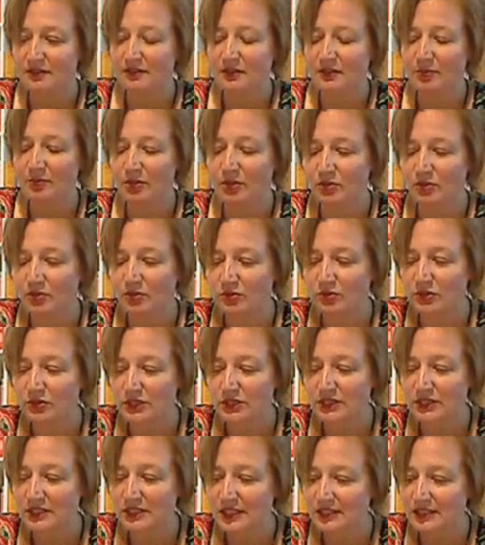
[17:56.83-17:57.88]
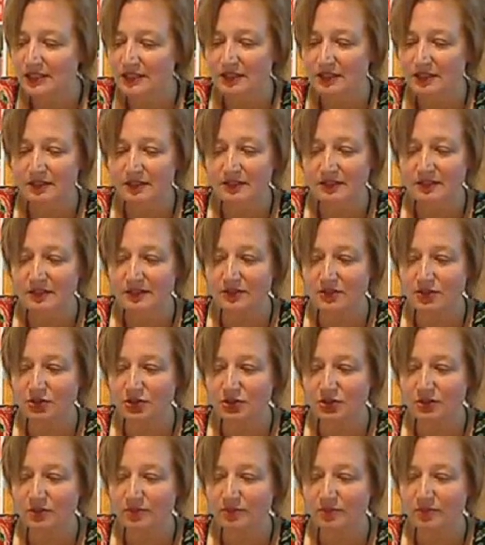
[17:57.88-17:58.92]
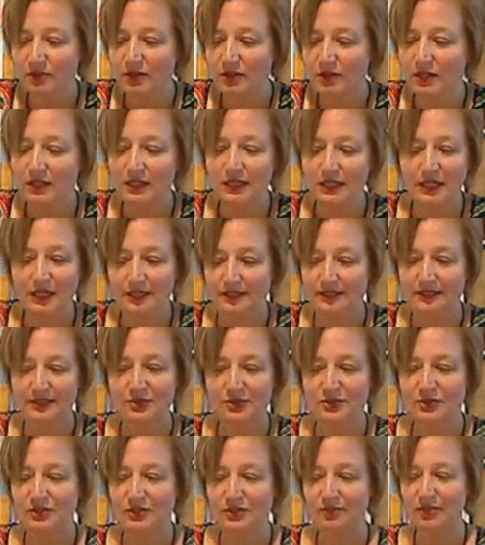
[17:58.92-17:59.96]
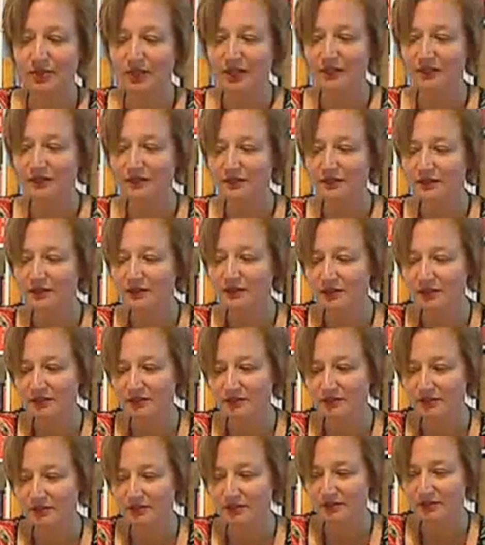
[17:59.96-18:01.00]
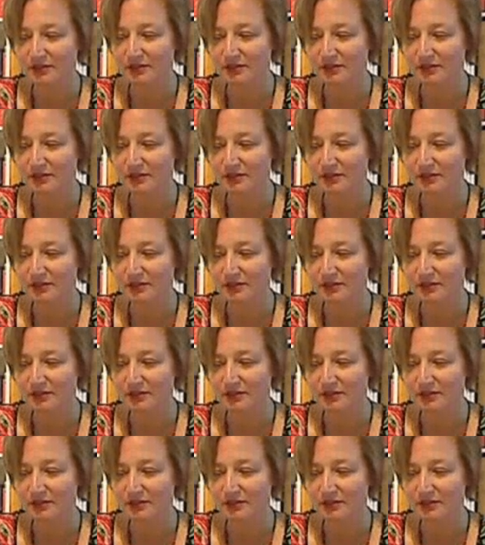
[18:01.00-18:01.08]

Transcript: Immer nur kurze Sätze hatte sie geschrieben, keine zusammenhängenden Gedichte.